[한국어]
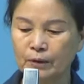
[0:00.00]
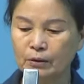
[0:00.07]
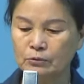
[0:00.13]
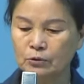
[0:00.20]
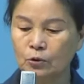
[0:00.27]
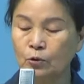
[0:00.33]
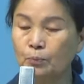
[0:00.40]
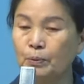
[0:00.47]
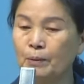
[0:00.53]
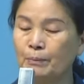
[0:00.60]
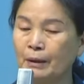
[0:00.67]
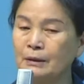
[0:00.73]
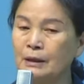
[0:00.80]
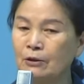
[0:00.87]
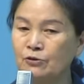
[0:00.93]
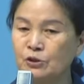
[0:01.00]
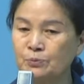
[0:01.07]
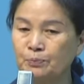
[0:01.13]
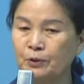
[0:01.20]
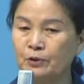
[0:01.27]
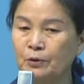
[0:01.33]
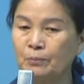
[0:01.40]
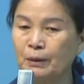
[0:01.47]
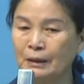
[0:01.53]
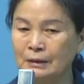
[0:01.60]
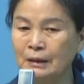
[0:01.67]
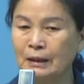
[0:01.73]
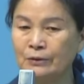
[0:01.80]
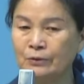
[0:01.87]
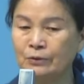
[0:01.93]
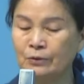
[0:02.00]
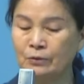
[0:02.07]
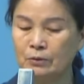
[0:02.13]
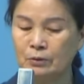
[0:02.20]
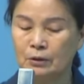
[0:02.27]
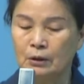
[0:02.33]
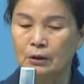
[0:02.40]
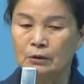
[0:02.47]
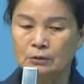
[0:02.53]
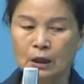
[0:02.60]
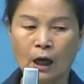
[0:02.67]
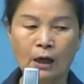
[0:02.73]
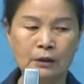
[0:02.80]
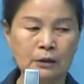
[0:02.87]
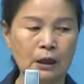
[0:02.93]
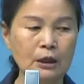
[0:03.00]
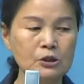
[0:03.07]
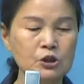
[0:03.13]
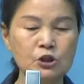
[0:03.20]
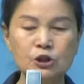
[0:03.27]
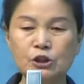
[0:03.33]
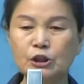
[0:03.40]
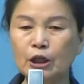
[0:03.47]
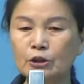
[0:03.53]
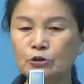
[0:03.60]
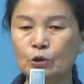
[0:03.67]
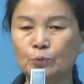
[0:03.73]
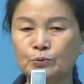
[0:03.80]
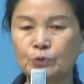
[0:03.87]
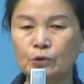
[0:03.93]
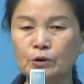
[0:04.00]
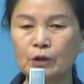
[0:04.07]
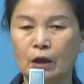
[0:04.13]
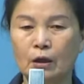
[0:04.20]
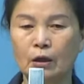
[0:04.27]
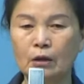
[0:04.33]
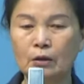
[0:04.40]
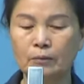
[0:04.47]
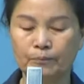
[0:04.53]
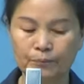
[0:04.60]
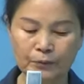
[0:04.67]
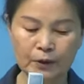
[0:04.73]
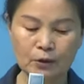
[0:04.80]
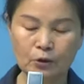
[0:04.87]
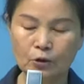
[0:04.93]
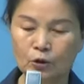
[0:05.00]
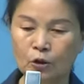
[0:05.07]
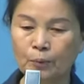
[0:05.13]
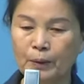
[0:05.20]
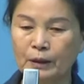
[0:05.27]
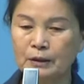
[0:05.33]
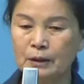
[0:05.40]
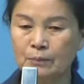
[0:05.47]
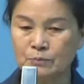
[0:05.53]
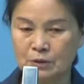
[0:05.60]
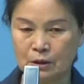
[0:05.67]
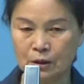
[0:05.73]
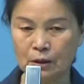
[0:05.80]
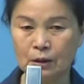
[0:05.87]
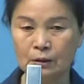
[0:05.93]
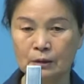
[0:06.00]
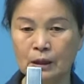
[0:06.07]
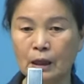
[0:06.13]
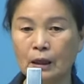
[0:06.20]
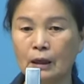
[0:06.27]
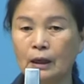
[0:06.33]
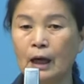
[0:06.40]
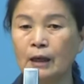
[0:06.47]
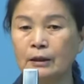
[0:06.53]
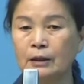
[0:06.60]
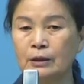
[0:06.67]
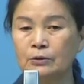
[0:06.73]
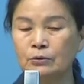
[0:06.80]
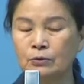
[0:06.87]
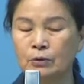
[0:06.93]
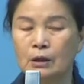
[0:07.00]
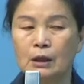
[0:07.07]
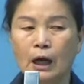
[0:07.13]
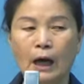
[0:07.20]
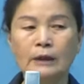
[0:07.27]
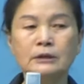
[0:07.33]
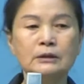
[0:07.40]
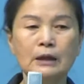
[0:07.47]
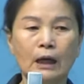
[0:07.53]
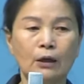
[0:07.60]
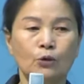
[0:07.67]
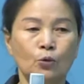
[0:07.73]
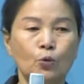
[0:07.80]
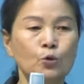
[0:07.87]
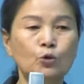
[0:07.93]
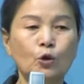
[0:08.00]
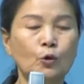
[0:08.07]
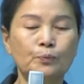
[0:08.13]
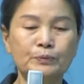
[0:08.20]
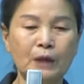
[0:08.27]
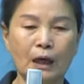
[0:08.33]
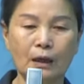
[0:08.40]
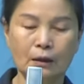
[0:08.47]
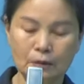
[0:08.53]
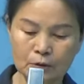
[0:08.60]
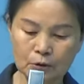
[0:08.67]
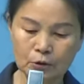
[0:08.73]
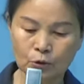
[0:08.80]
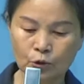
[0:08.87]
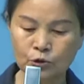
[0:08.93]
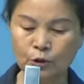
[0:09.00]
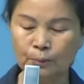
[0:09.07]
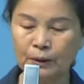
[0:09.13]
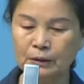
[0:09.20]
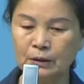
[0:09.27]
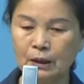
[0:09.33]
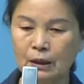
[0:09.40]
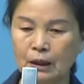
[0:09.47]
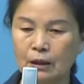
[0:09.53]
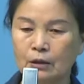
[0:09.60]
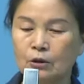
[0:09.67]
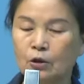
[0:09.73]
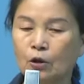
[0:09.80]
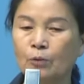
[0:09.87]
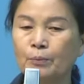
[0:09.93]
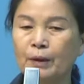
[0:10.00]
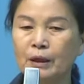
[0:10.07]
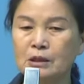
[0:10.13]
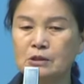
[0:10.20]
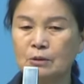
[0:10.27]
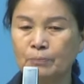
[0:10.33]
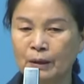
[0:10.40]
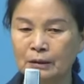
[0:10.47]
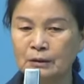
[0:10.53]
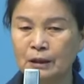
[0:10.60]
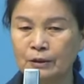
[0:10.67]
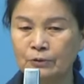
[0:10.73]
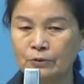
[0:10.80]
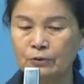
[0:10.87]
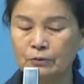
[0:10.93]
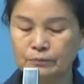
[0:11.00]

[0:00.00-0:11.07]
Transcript: 오빠 만나고 싶어요 만나요 나야 시간이 없어요 오빠 그럼 내가 갈게요 아니다 올 거 없다 어서 만날래 엄마네서 만나요